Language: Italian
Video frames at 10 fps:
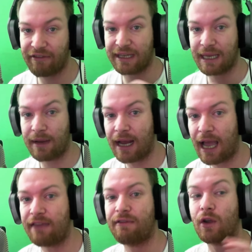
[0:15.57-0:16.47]
Andiamo in
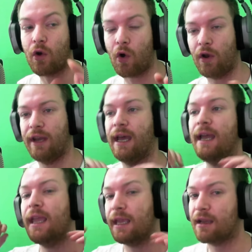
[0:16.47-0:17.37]
live con
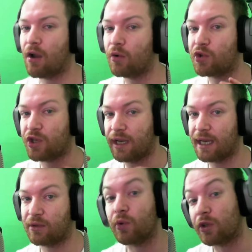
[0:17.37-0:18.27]
il coaching
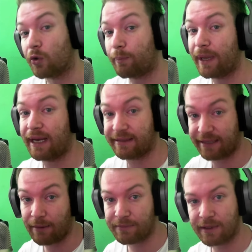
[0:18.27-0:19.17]
gratuito per i
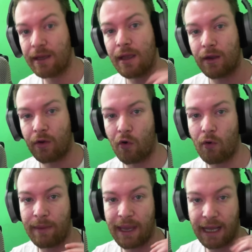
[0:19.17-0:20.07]
subs,
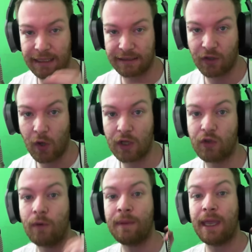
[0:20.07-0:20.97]
come al
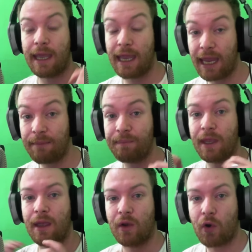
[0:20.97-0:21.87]
solito E
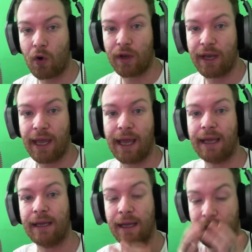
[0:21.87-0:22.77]
con
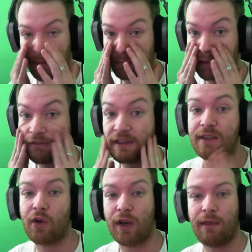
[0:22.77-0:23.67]
ehm, la
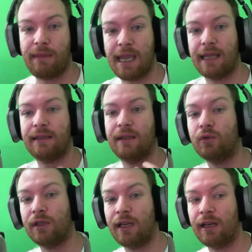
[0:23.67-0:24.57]
visione mia de
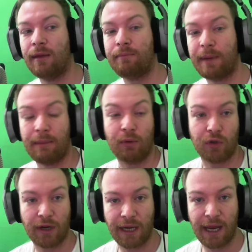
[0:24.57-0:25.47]
un, del primo
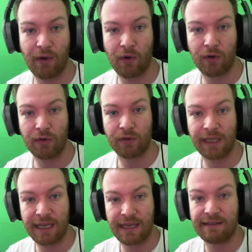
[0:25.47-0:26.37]
torneo
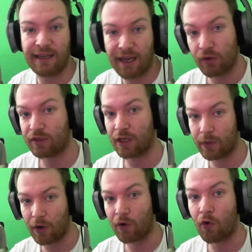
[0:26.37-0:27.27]
degli Easy che io
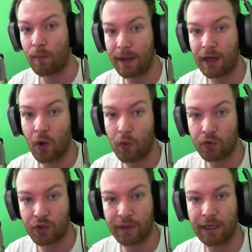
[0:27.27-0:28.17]
seguirò come
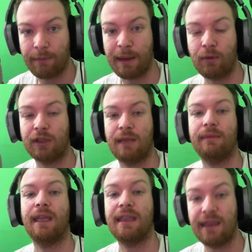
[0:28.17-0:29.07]
coach Quindi il primo
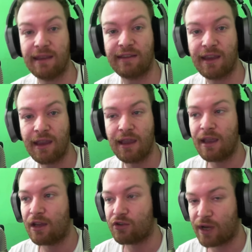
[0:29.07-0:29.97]
team degli Easy
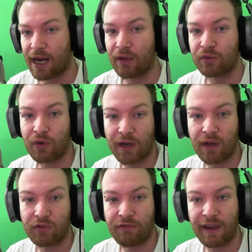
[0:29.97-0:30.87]
giocherà un
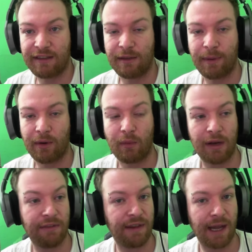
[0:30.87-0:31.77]
torneo su Faceit per una
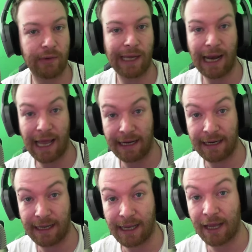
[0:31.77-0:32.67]
qualifica, una
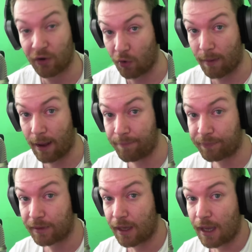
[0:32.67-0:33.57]
LAN a
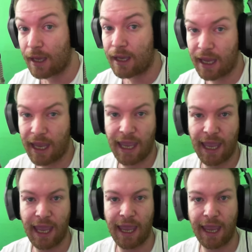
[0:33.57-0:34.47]
Roma
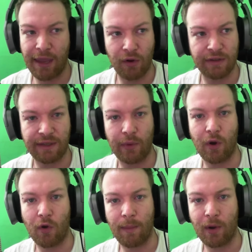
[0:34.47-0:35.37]
e io li
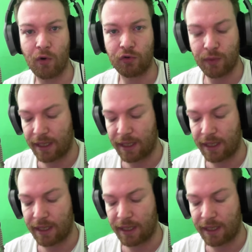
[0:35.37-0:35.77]
seguirò come coach.